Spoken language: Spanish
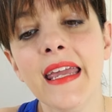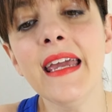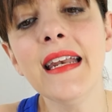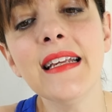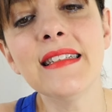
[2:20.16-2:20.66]

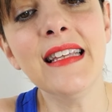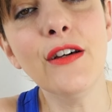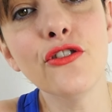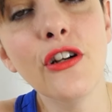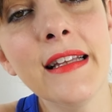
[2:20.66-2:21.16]
Y en este
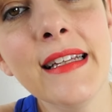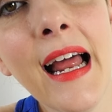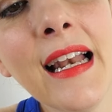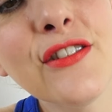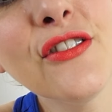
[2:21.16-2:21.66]
otro
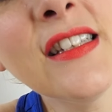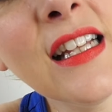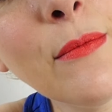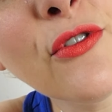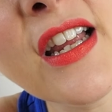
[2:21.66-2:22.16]
lateral es donde
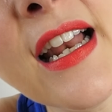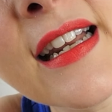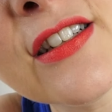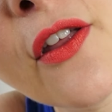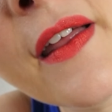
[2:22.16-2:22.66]
tenemos el
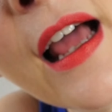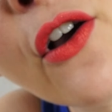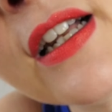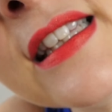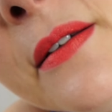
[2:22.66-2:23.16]
resto de la
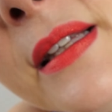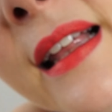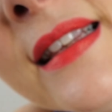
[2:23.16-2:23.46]
conectividad.